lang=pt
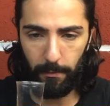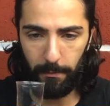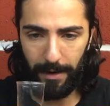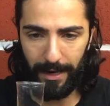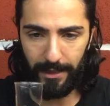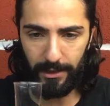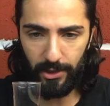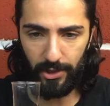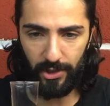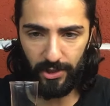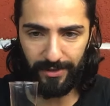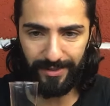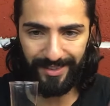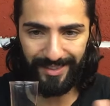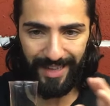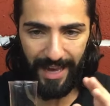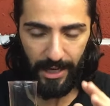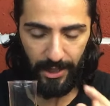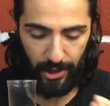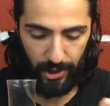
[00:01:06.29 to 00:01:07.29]
Um blend de
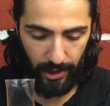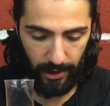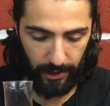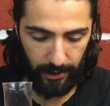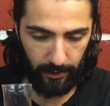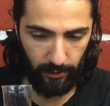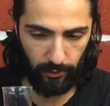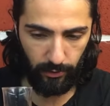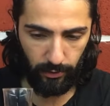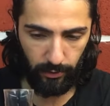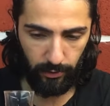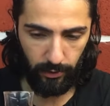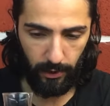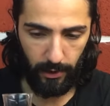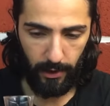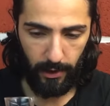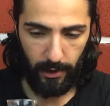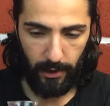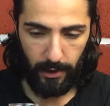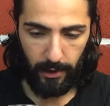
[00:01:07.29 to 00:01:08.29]
7 anos
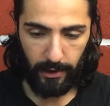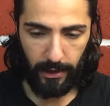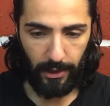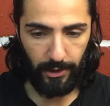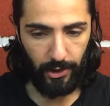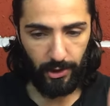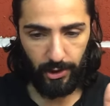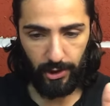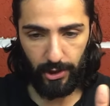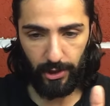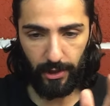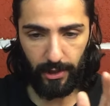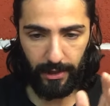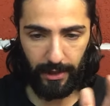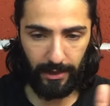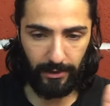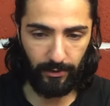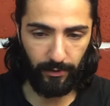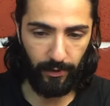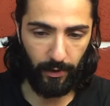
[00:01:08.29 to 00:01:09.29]
que a gente
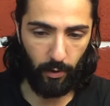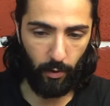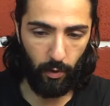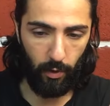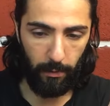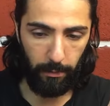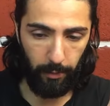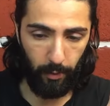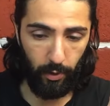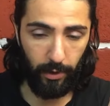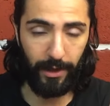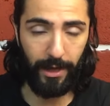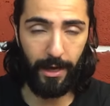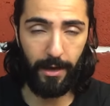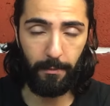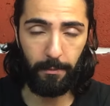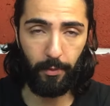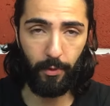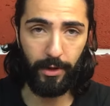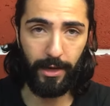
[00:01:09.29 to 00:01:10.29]
classificou, por
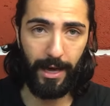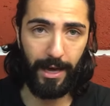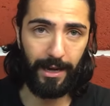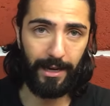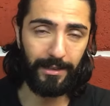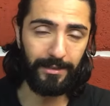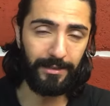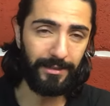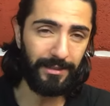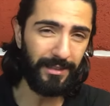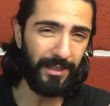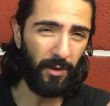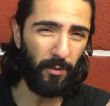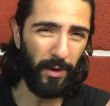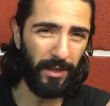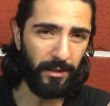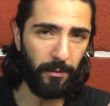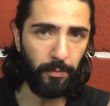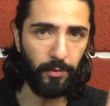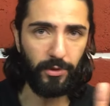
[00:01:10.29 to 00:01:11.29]
quê? Porque ela é
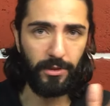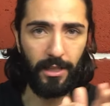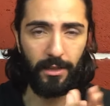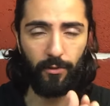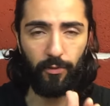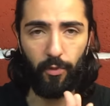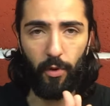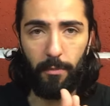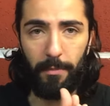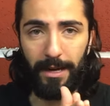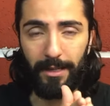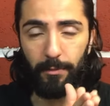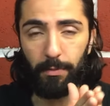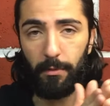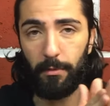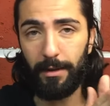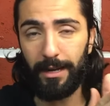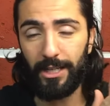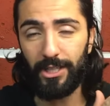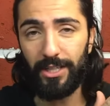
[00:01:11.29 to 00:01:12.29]
50% formada
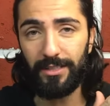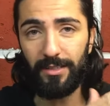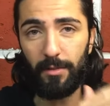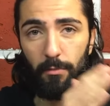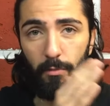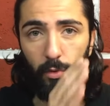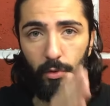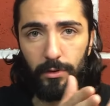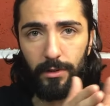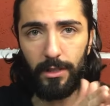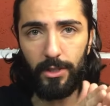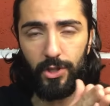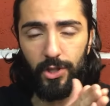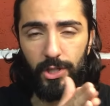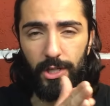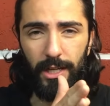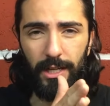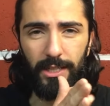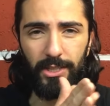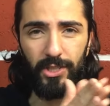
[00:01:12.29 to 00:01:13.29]
por uma cachaça muito
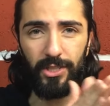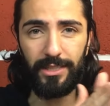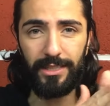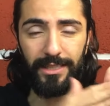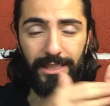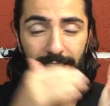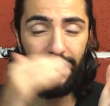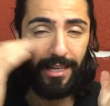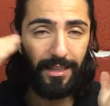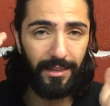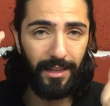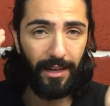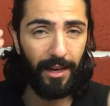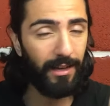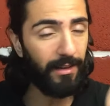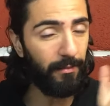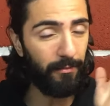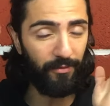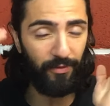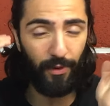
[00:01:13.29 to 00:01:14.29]
antiga, de 30,
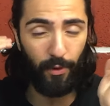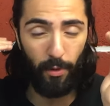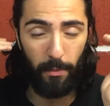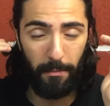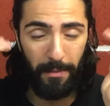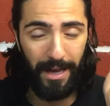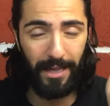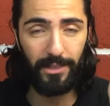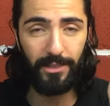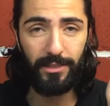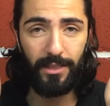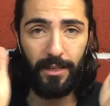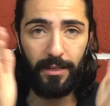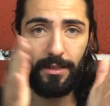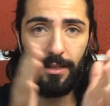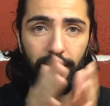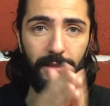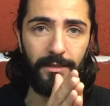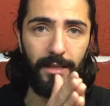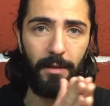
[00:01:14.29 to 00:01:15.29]
ah, ficou mais de
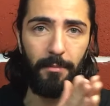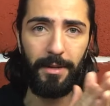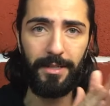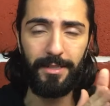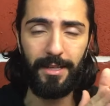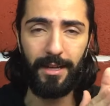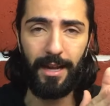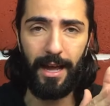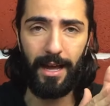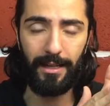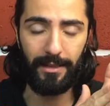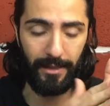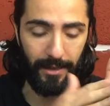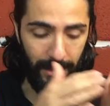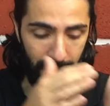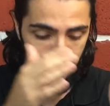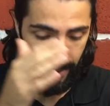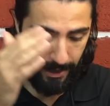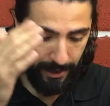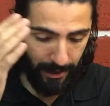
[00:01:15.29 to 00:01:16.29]
30 anos armazenada
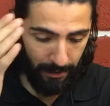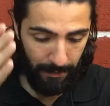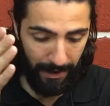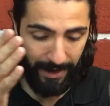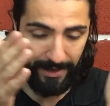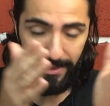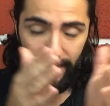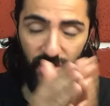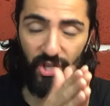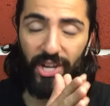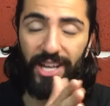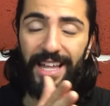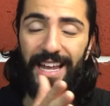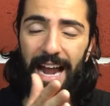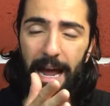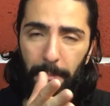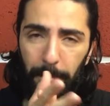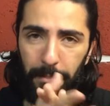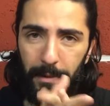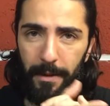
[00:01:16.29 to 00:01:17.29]
em barris de
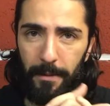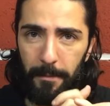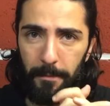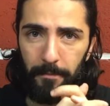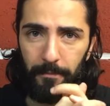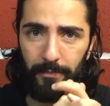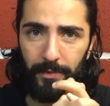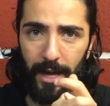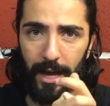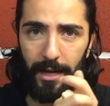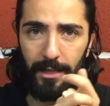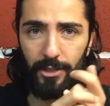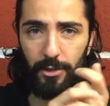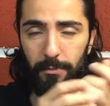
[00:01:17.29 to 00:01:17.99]
grápia, tá?